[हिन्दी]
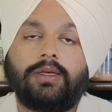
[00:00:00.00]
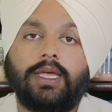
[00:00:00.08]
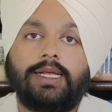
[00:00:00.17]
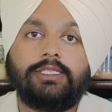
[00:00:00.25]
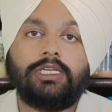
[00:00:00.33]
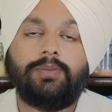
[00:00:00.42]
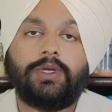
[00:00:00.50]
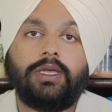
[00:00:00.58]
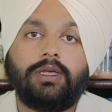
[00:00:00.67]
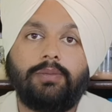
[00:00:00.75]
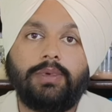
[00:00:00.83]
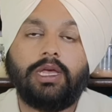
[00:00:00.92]
कैल्शियम की
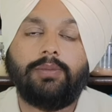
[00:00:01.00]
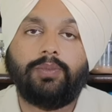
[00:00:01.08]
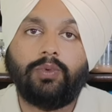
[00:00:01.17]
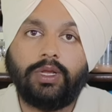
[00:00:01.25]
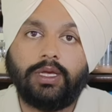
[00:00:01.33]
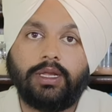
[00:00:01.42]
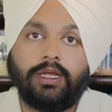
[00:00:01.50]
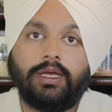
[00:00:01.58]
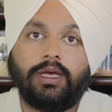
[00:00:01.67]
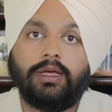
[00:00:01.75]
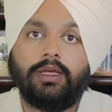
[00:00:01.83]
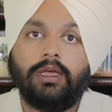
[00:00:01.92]
कमियां पूरी
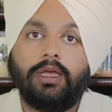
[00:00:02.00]
करेगा